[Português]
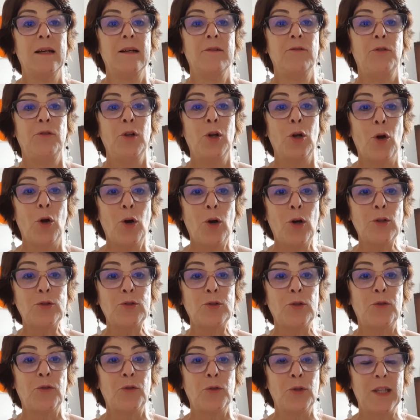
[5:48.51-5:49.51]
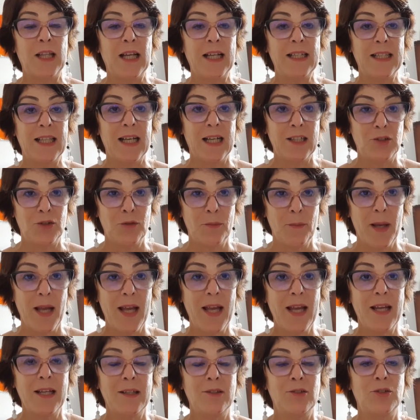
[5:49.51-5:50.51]
filósofo da Idade
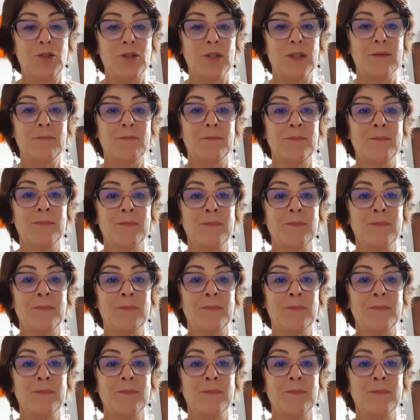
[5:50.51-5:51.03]
Média,